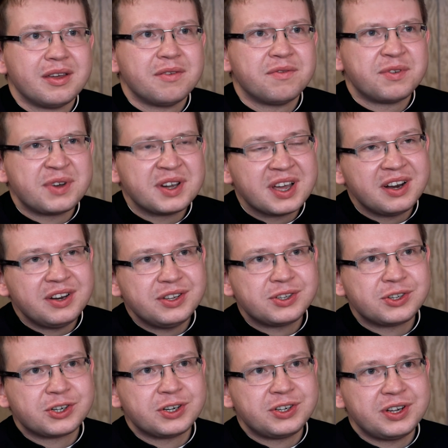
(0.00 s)
W Ewangelii z
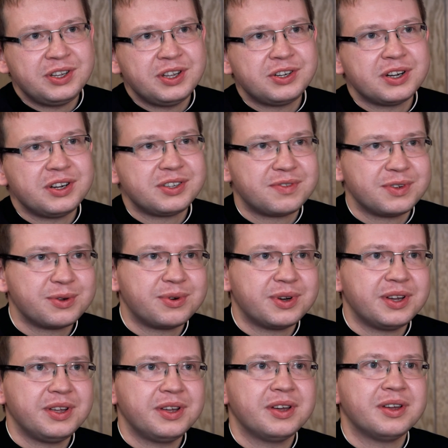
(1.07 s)
trzeciej niedzieli
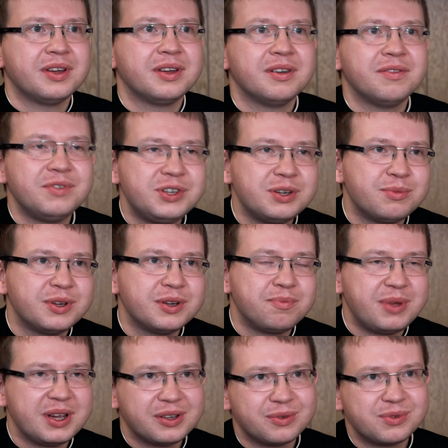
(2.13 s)
zwykłej widzimy
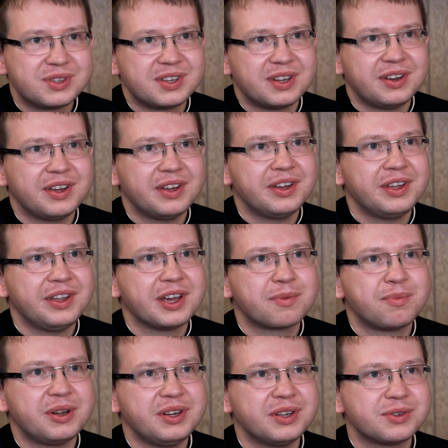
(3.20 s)
piękną scenę, jak
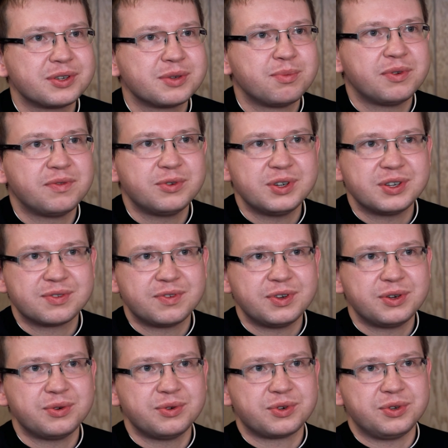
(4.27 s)
Pan Jezus powołuje
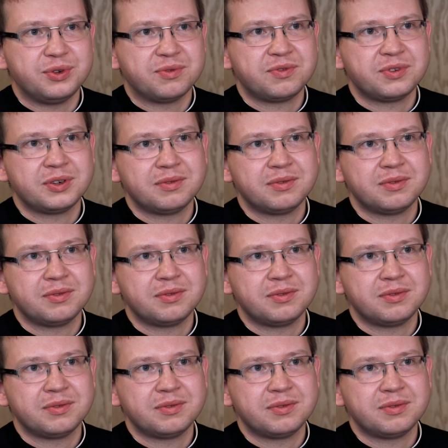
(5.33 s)
swoich uczniów.